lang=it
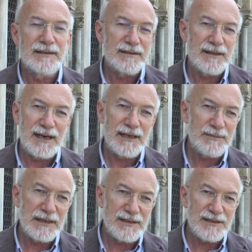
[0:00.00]
dai
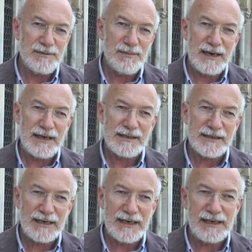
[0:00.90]
medici di
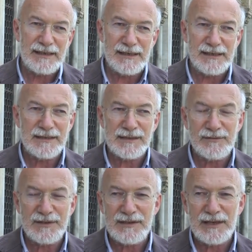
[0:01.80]
base ai
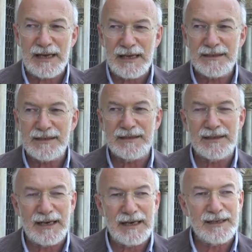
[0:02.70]
servizi analisi,
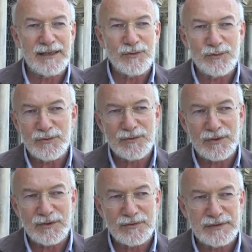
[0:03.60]
alle
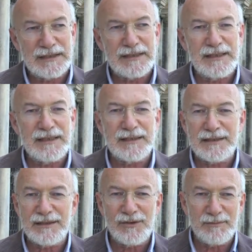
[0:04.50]
code
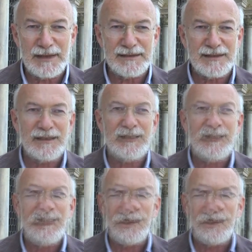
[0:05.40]
chilometriche,